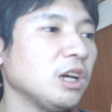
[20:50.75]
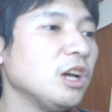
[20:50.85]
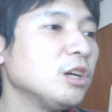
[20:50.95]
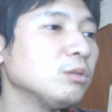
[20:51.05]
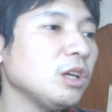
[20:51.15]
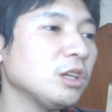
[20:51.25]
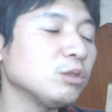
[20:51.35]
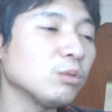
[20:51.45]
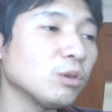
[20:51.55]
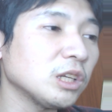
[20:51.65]
はい、ということで
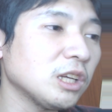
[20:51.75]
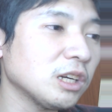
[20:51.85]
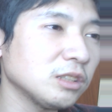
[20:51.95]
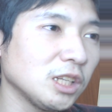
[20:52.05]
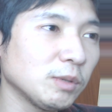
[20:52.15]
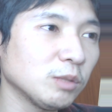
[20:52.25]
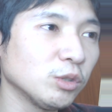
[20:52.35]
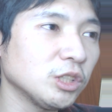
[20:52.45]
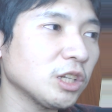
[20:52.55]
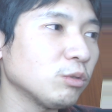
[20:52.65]
ちょっと今回長くなりました。
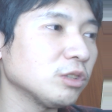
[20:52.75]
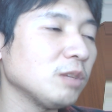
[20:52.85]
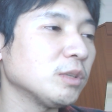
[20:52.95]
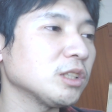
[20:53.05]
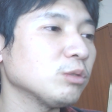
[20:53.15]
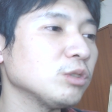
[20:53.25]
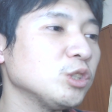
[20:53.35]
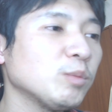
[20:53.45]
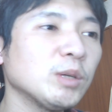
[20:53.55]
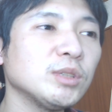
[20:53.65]
申し訳ございません。ということで
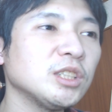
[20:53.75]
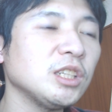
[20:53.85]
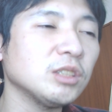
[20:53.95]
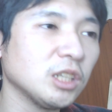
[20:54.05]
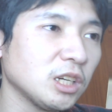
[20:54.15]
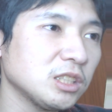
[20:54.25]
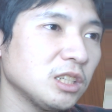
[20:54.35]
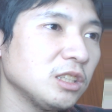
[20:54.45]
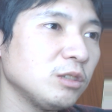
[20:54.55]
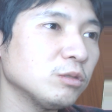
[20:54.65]
以上パラボで J
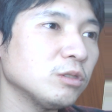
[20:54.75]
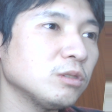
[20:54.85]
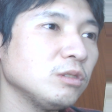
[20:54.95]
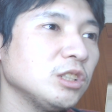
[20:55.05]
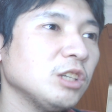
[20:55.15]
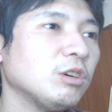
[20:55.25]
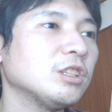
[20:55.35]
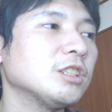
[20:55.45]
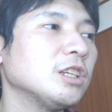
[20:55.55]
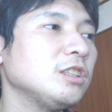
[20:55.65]
リーグサッカーチャンネルのつっつんでした。よ
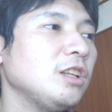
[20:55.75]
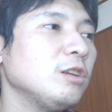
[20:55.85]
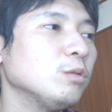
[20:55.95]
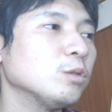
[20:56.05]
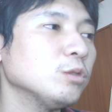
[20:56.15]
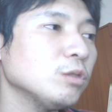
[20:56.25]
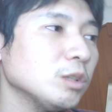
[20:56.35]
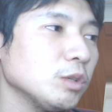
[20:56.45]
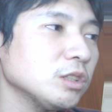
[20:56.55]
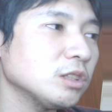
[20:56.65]
かったらチャンネル登録よろしくお
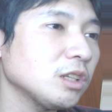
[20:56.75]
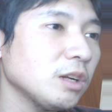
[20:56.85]
願いします。さよな